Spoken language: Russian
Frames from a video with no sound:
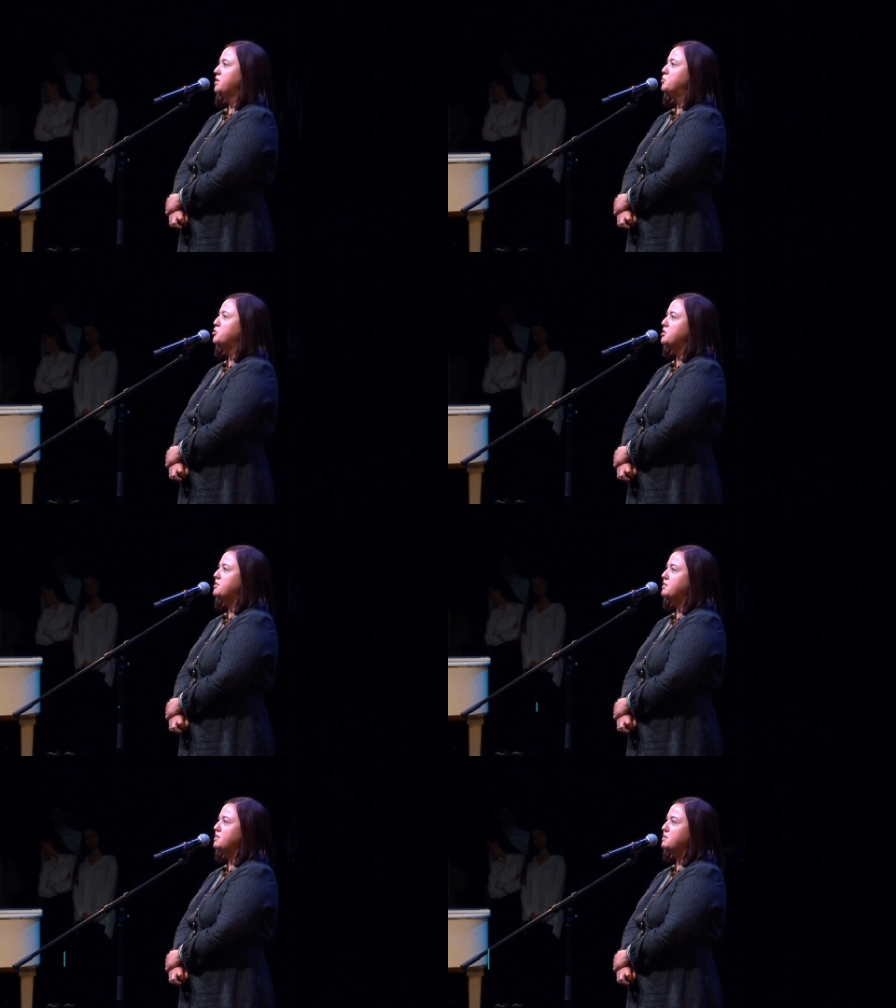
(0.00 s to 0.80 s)
Вы
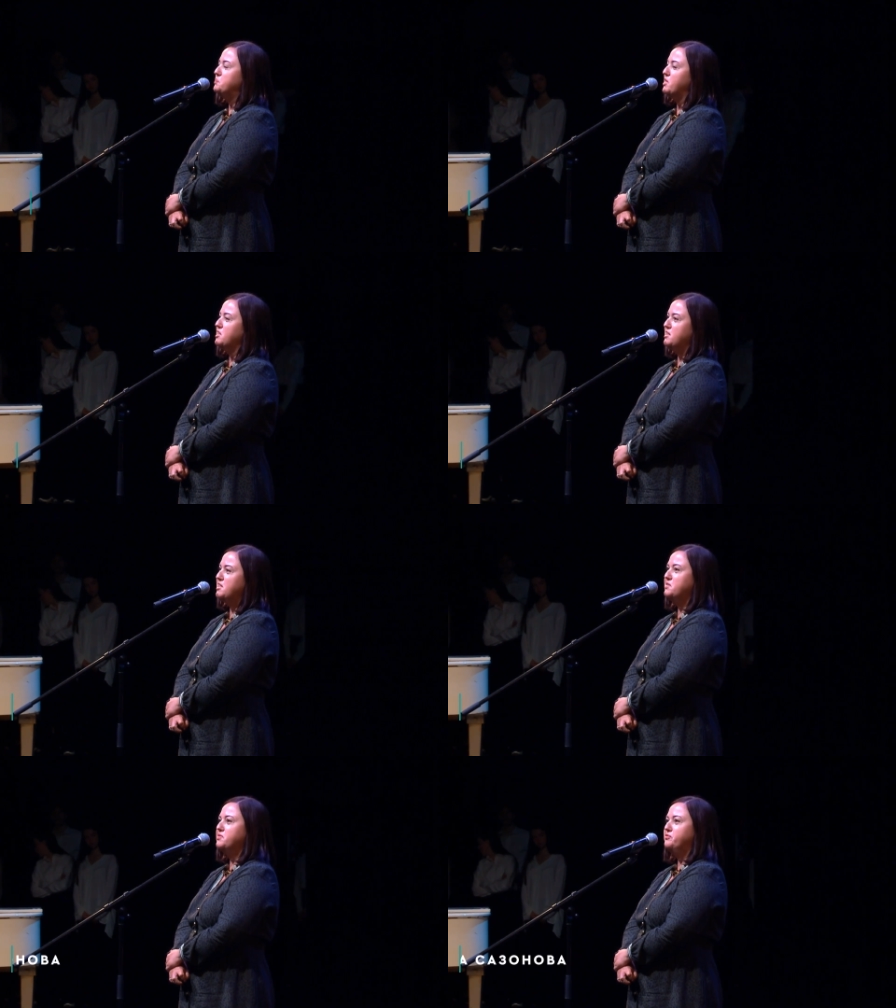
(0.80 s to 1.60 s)
можете
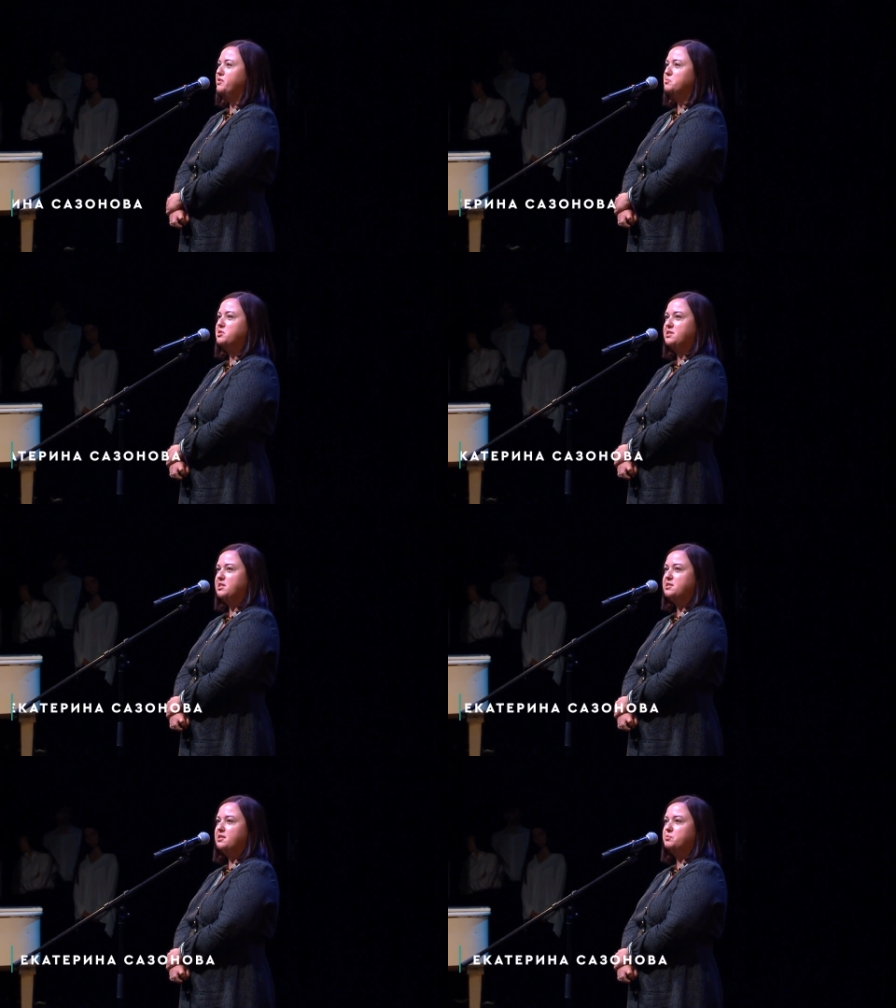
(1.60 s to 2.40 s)
показать свои фильмы
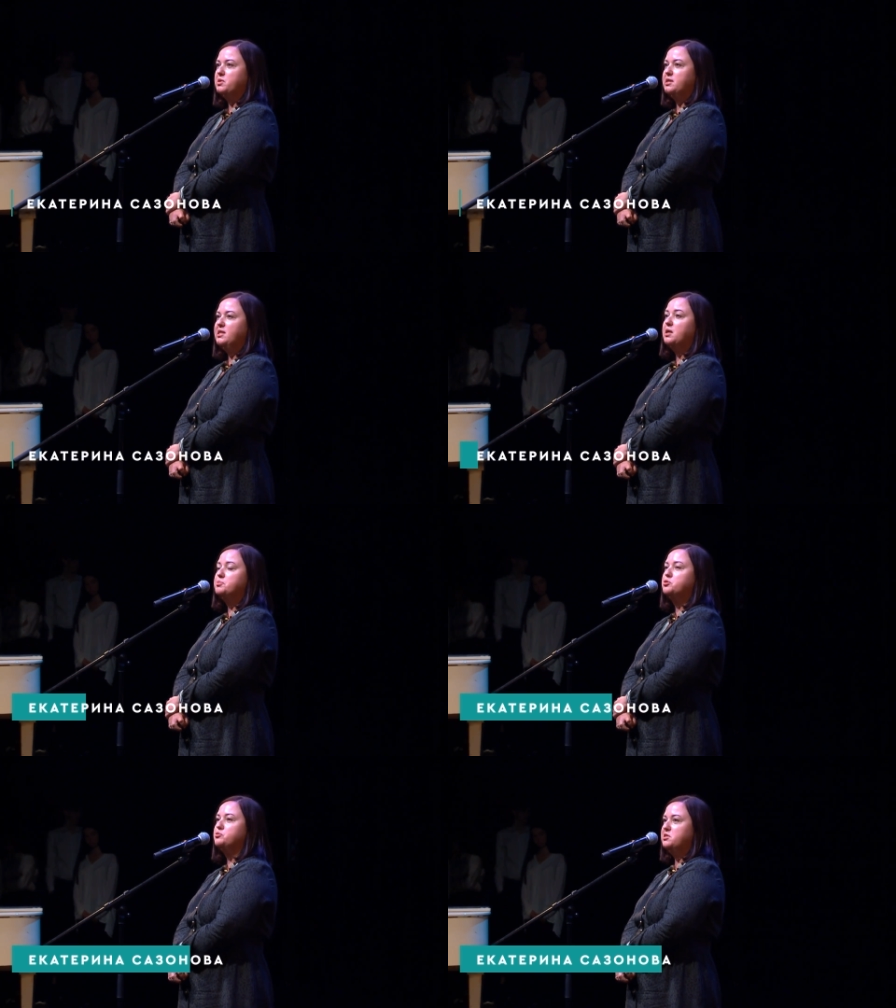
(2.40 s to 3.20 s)
зрителям и
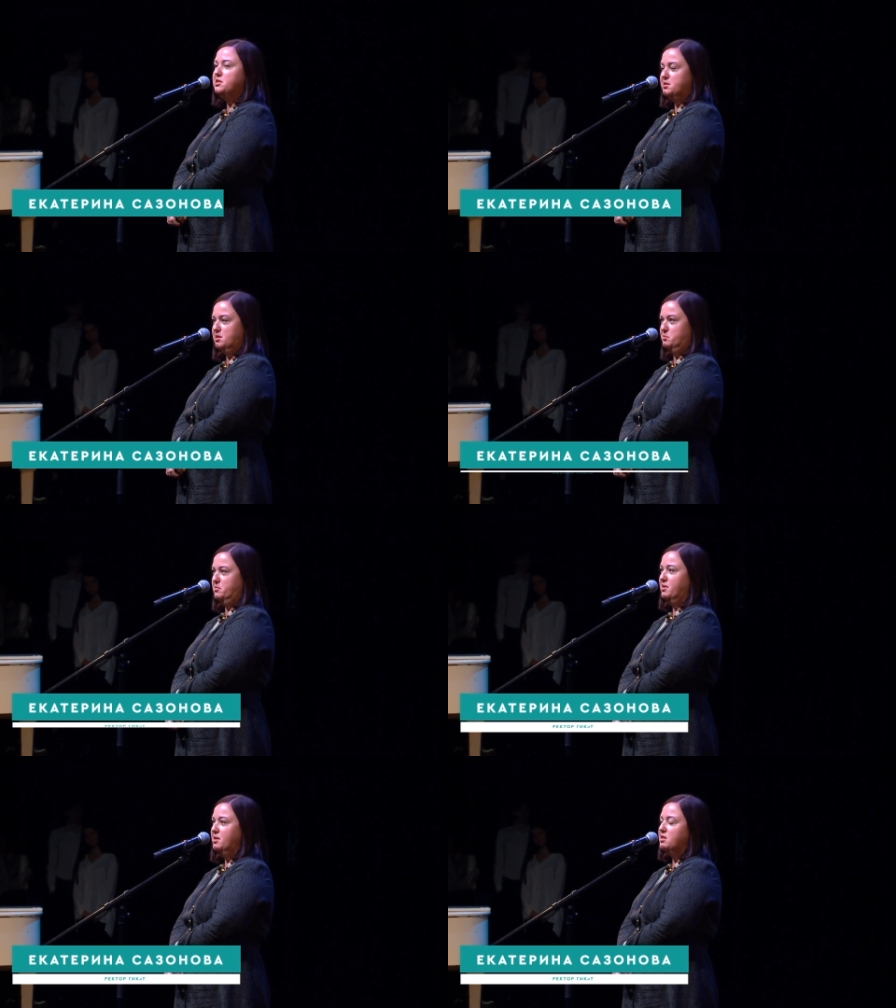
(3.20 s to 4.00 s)
обсудить им.